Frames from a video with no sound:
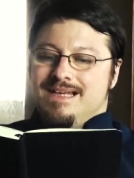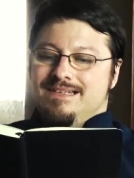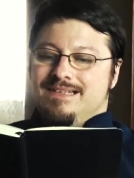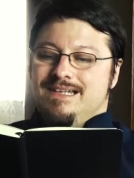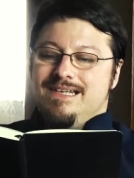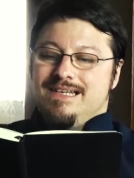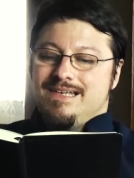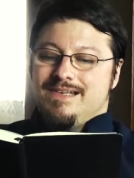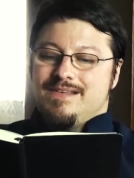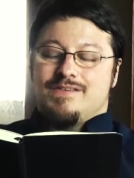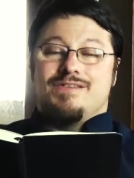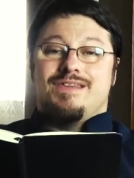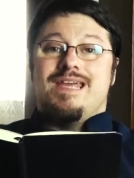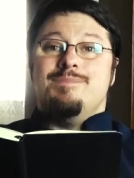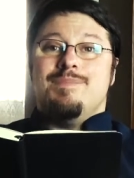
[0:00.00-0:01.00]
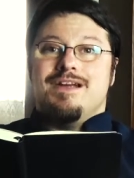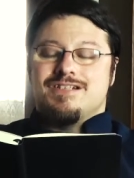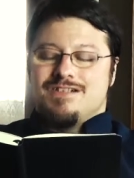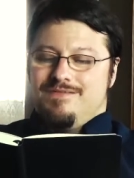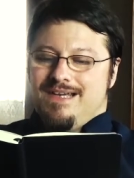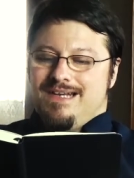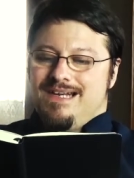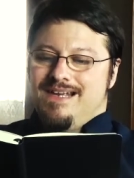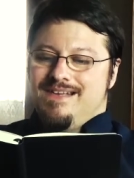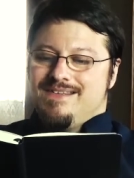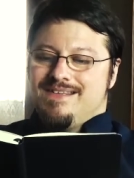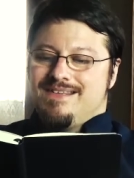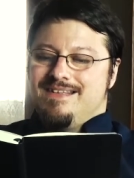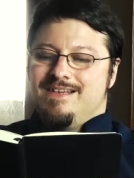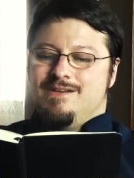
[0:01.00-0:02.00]
die dich zu dem Menschen werden
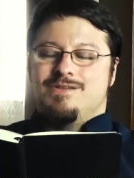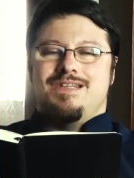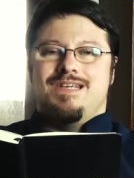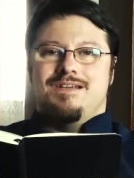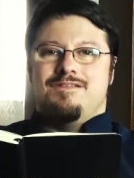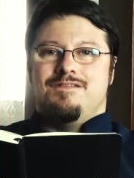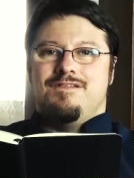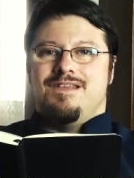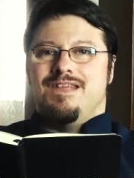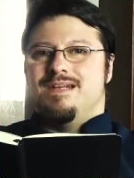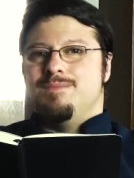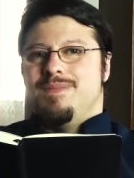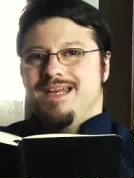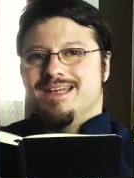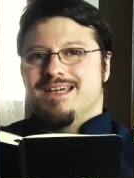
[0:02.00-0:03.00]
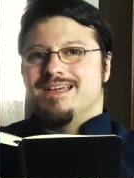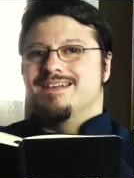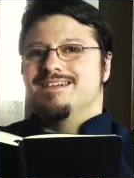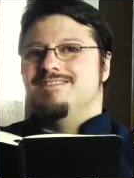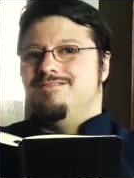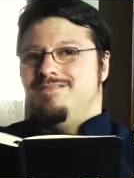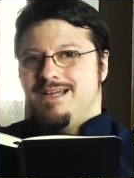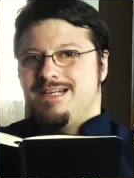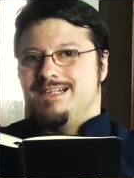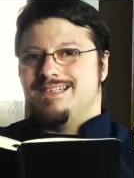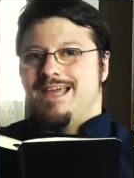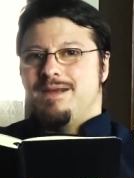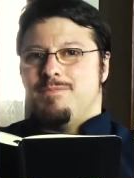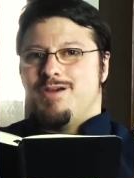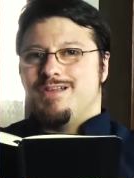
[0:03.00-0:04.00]
lässt, der du tief in deinem Inneren wirklich
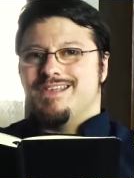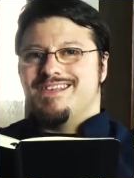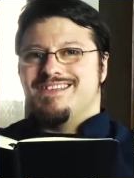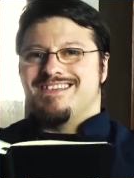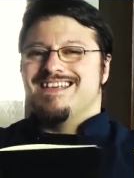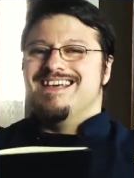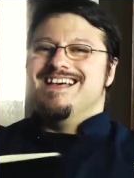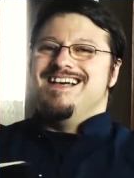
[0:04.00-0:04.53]
sein möchtest.